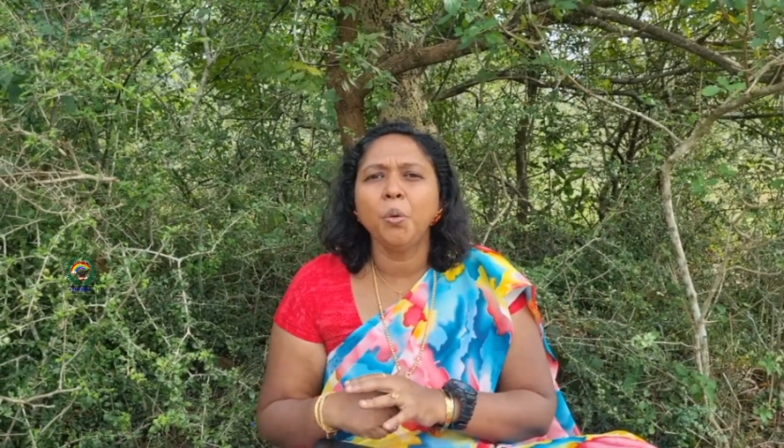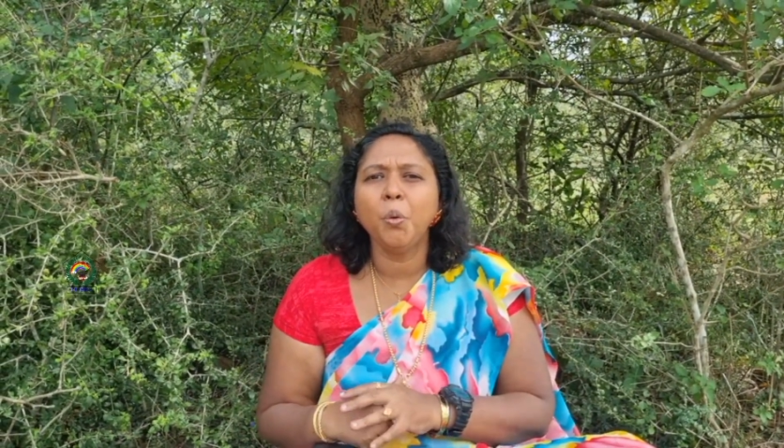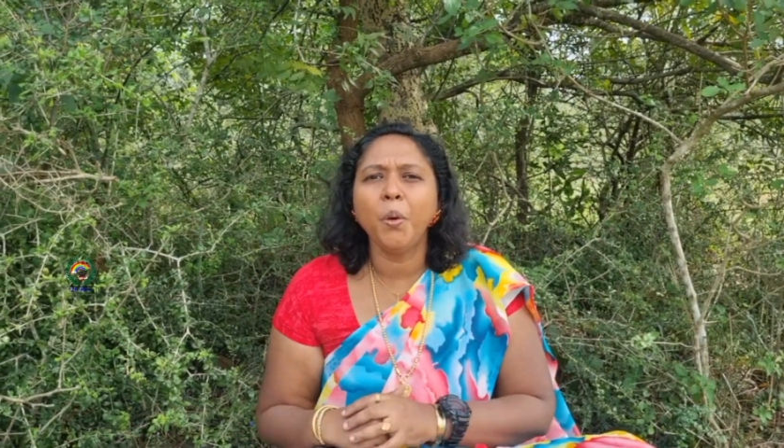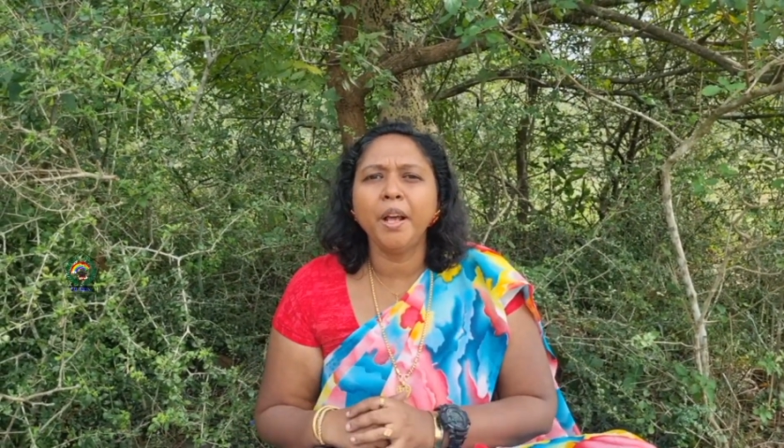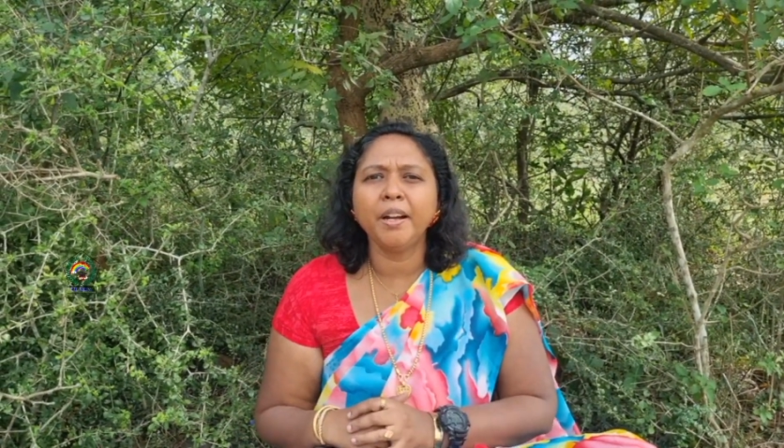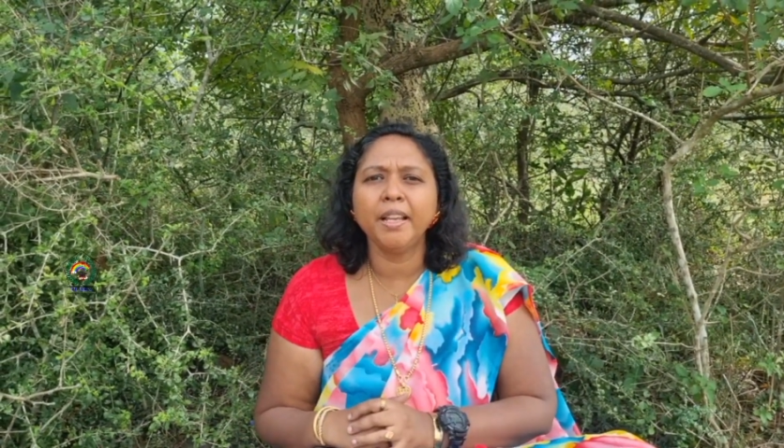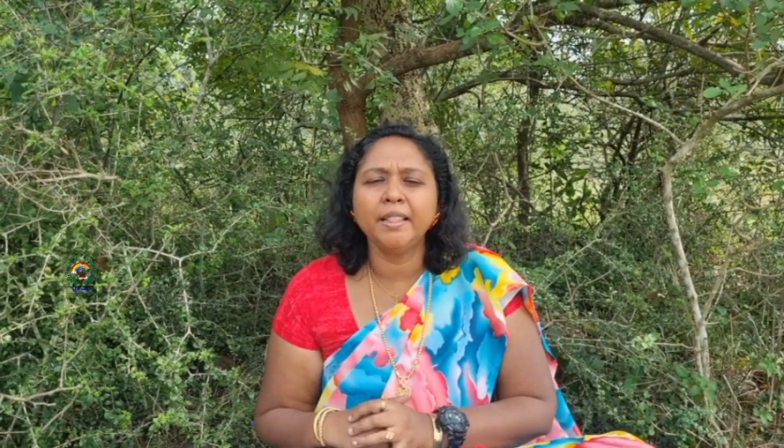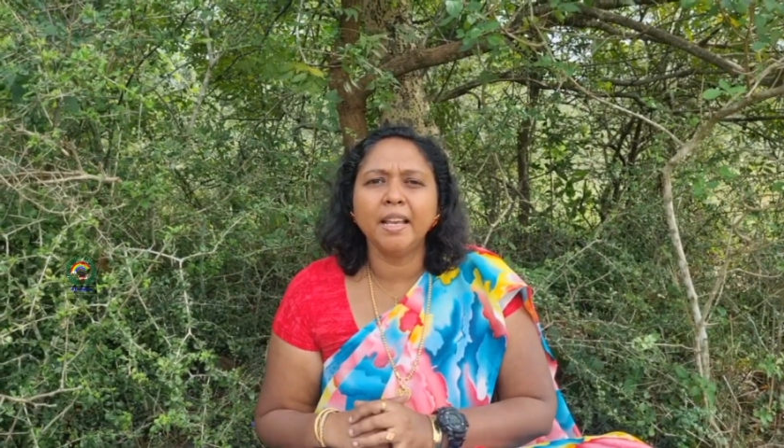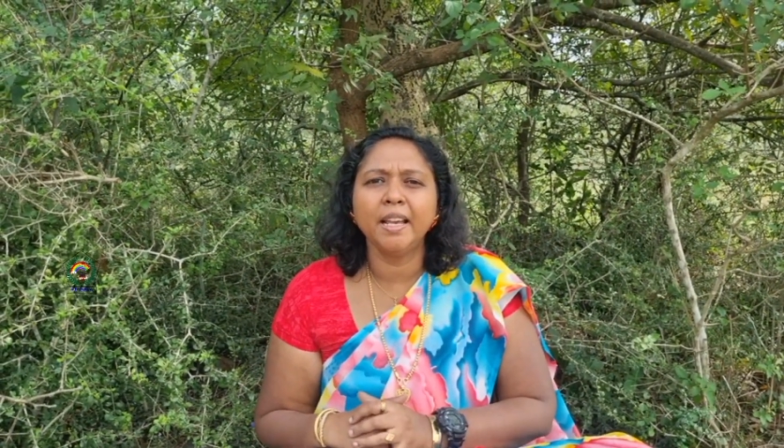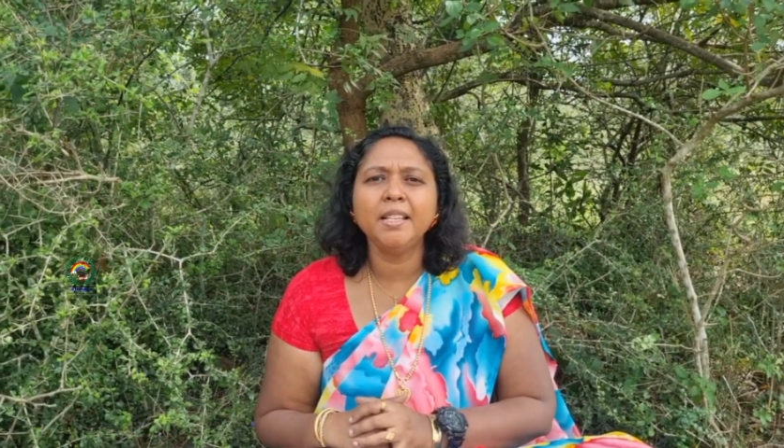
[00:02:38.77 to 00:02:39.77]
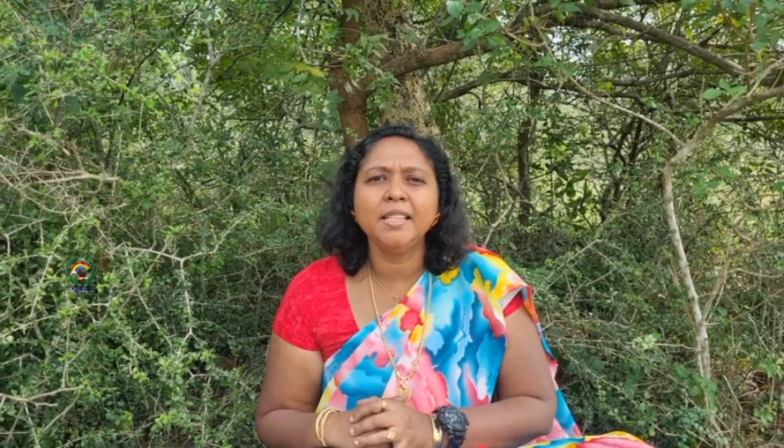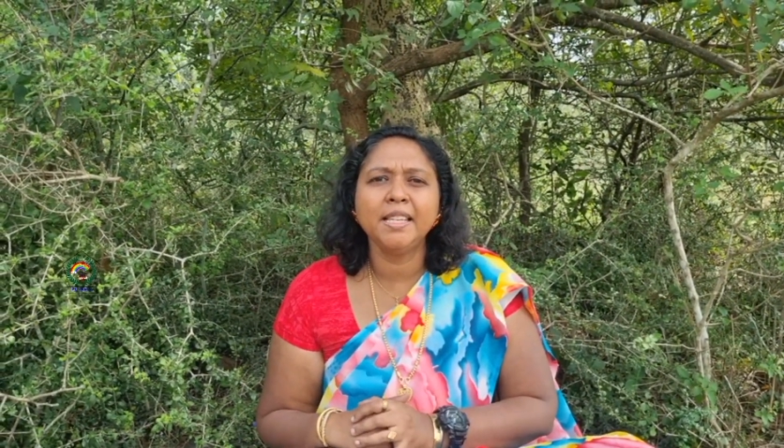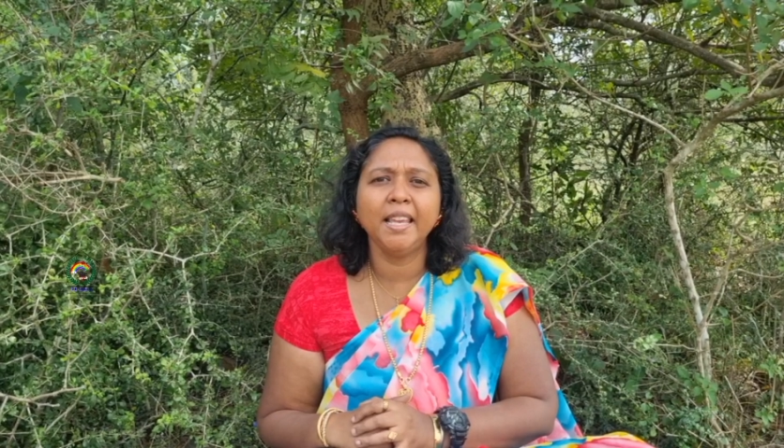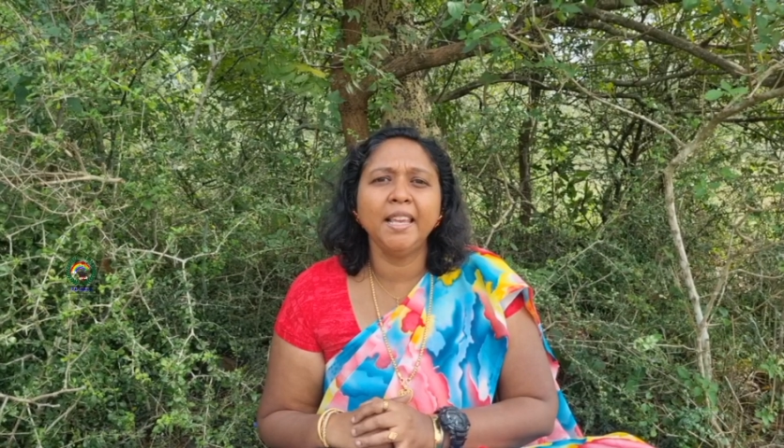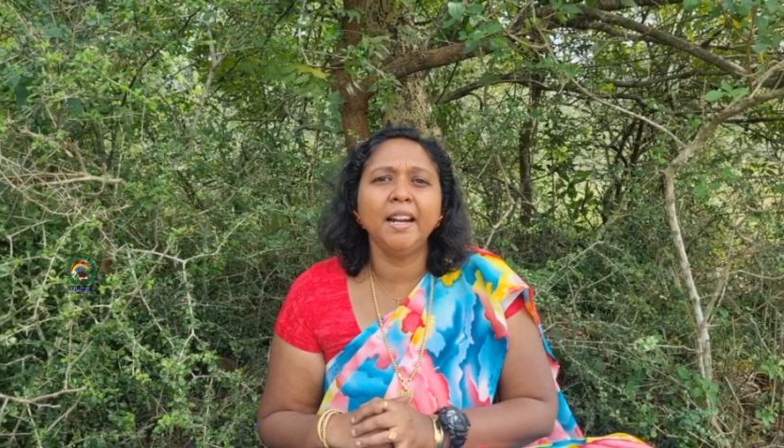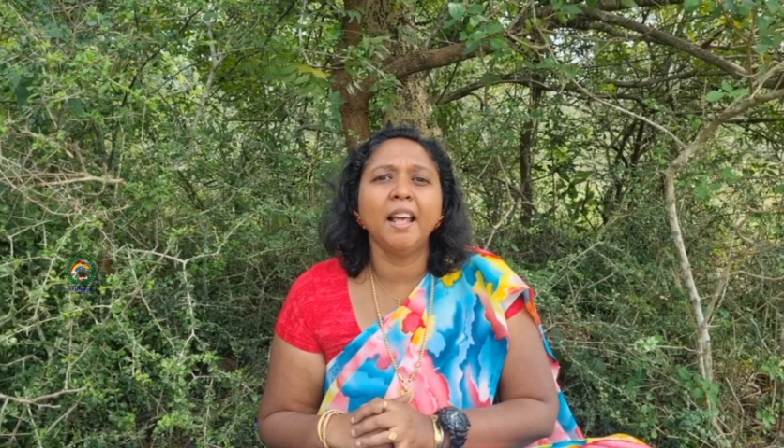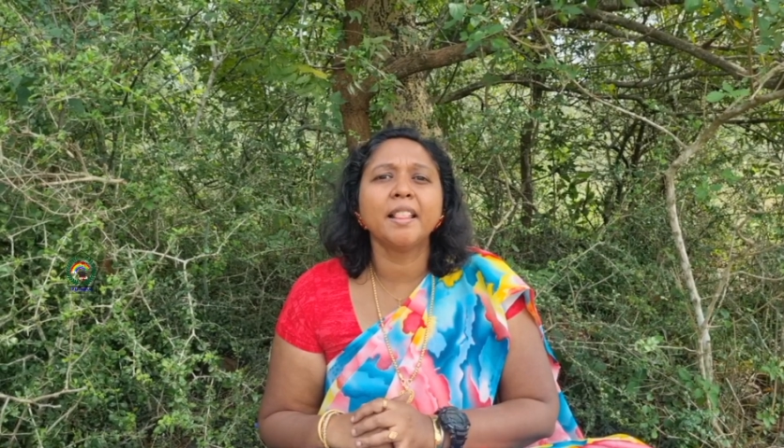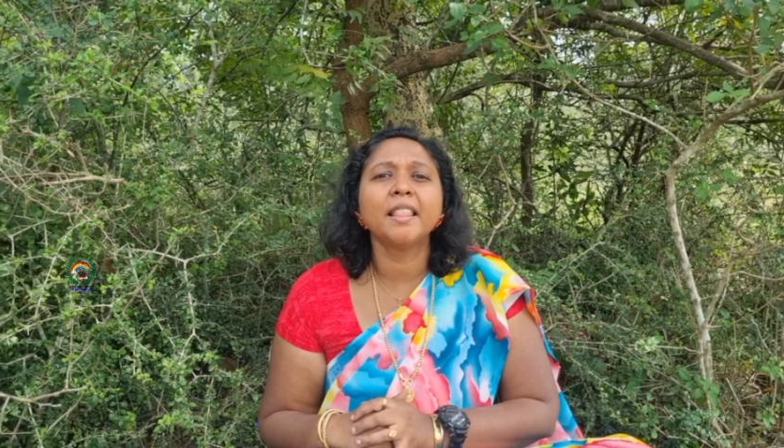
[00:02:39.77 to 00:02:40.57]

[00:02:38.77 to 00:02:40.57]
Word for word: ஹூஆர் இன் த ஜெயில்